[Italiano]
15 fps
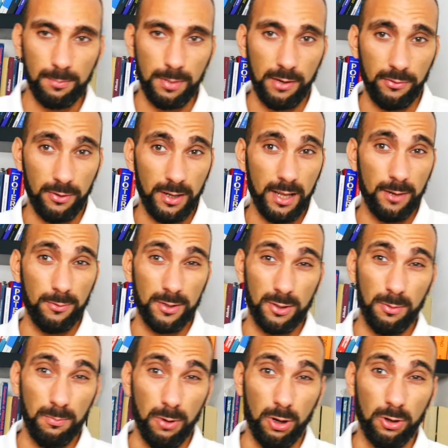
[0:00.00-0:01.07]
per affrontare
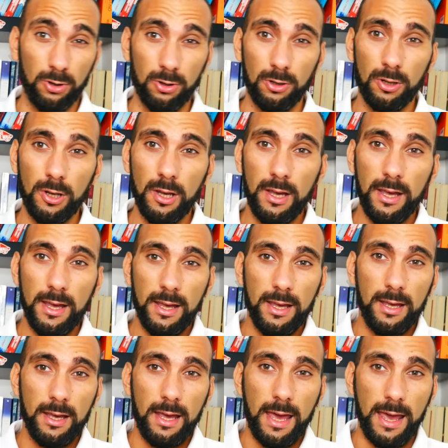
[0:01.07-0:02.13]
questo blocco
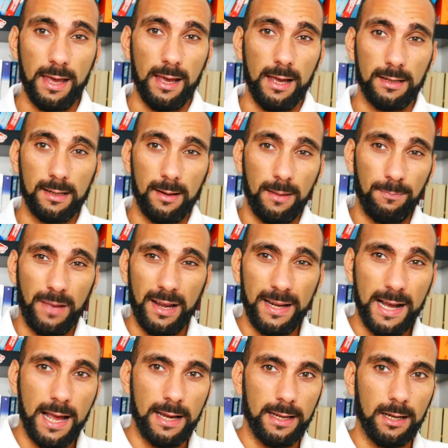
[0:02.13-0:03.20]
è
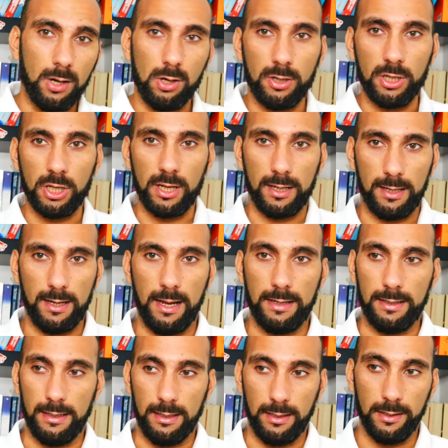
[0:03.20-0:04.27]
caricare il codice
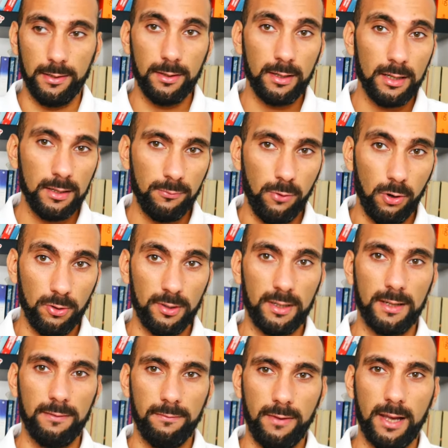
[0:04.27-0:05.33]
tracking. I
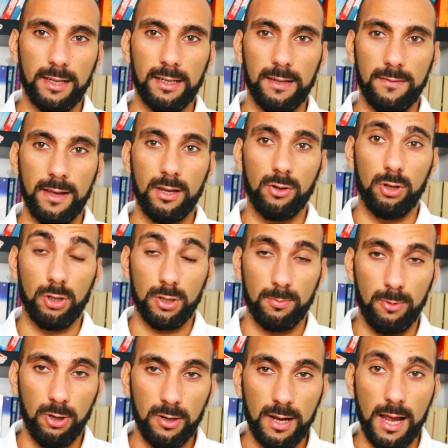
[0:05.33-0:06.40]
fondi infatti vengono
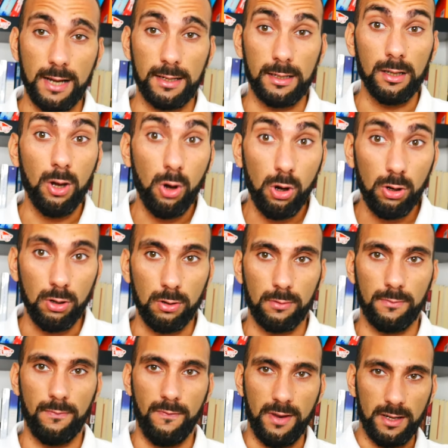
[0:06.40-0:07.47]
sbloccati o
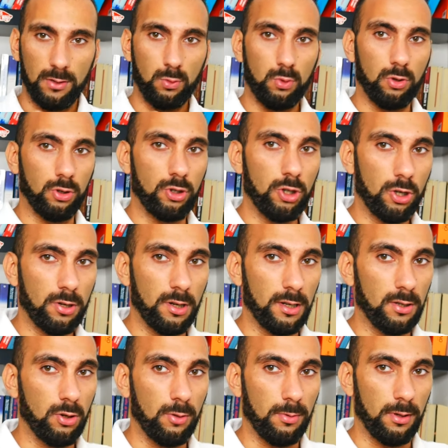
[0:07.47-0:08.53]
21
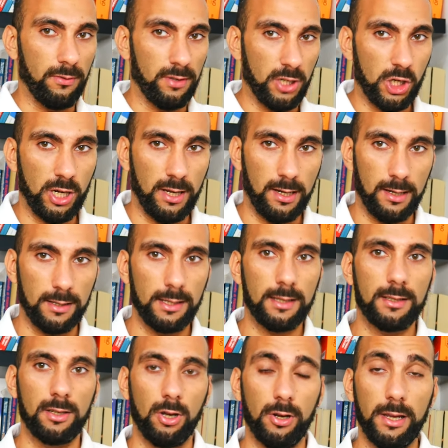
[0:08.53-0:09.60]
giorni dopo che finisce la
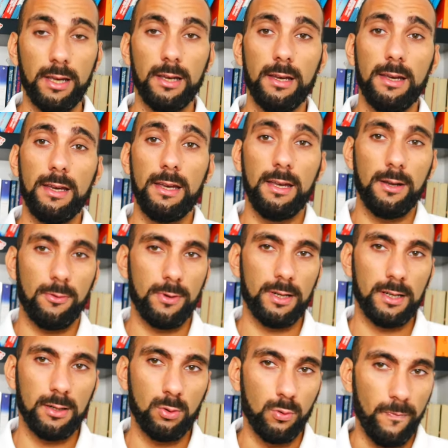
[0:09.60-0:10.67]
transazione,
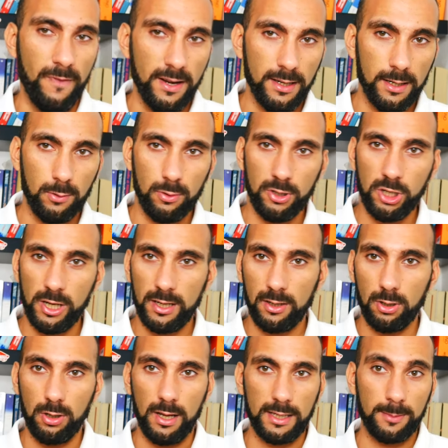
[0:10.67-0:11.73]
quindi tu vendi il
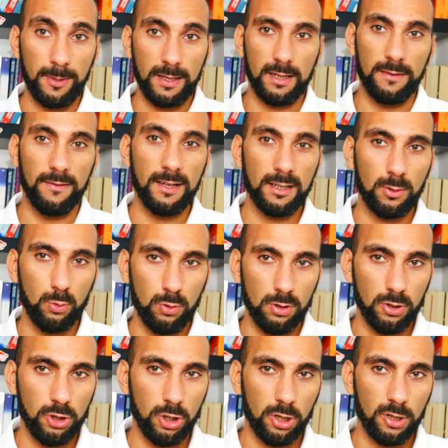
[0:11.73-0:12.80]
progetto, aspetti
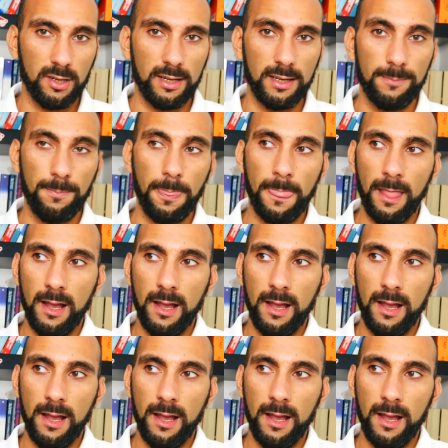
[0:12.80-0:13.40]
21 giorni